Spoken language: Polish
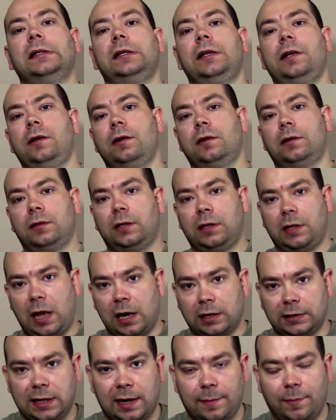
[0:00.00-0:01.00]
i
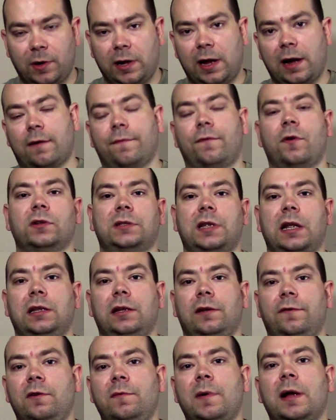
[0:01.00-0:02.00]
tak samo jak w
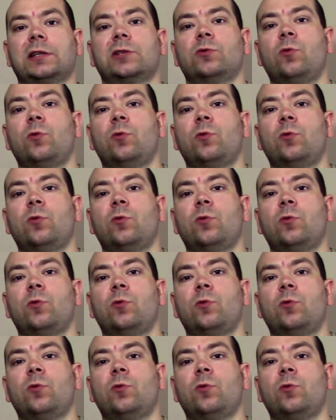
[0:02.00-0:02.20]
ostatnich filmach,